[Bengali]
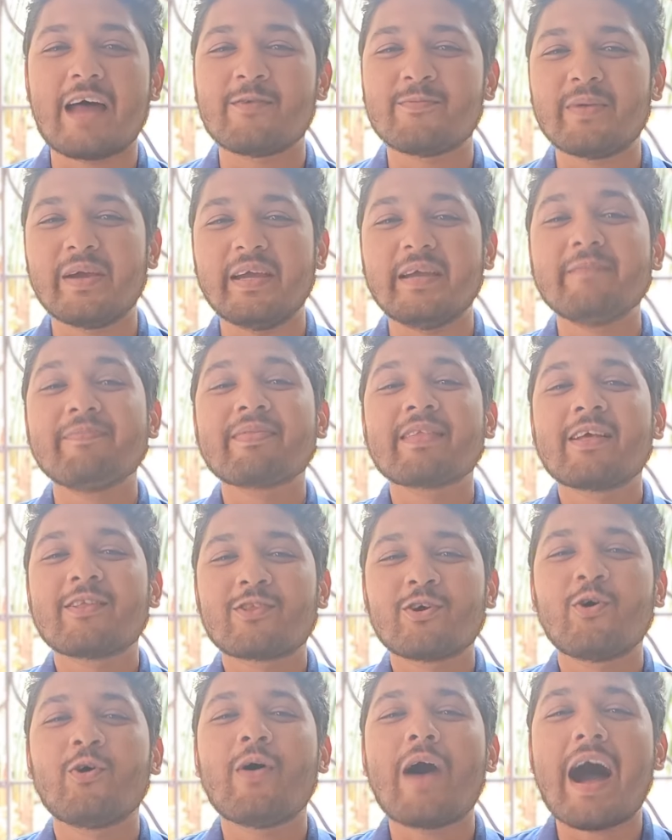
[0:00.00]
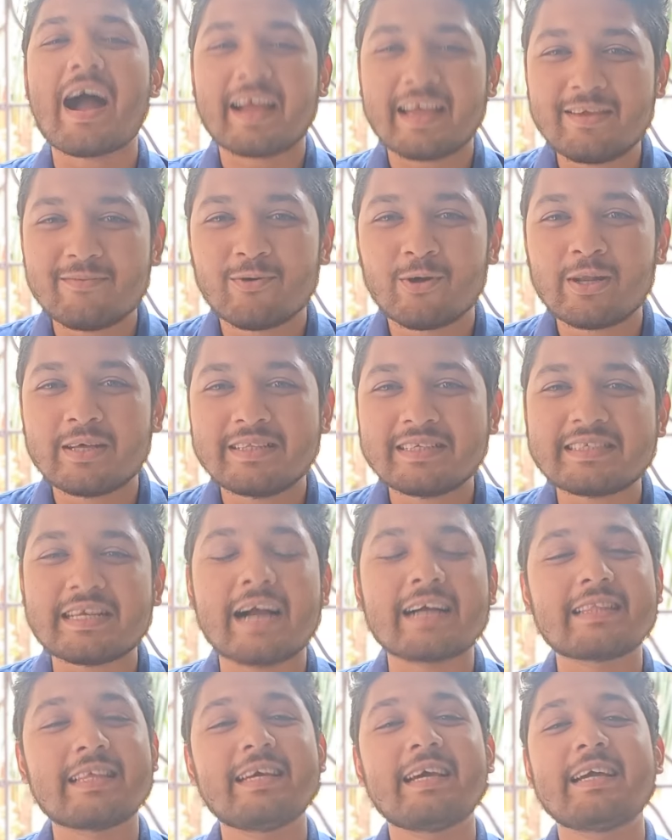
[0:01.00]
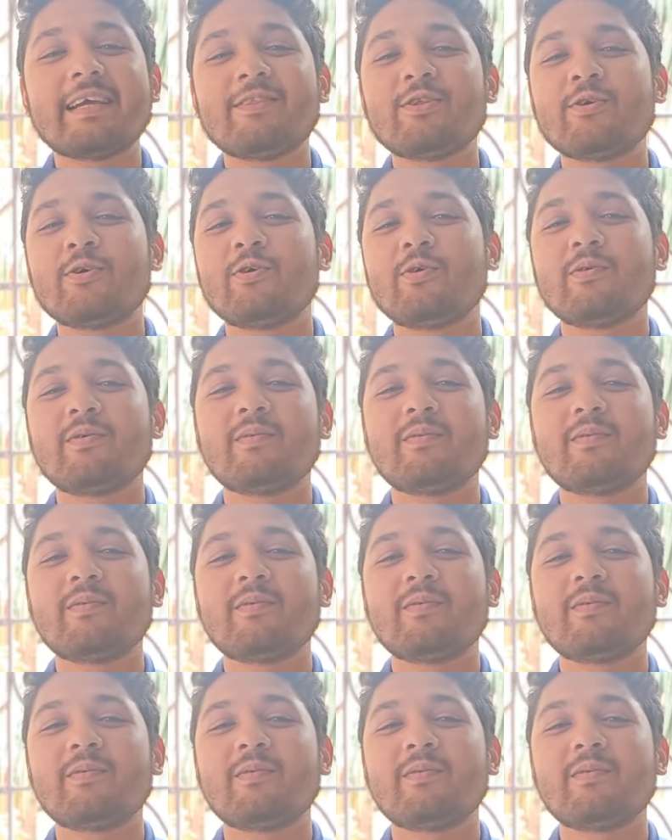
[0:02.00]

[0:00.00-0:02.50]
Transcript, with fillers: আনবে তো আগেই বলে দিই ছাংতে কিন্তু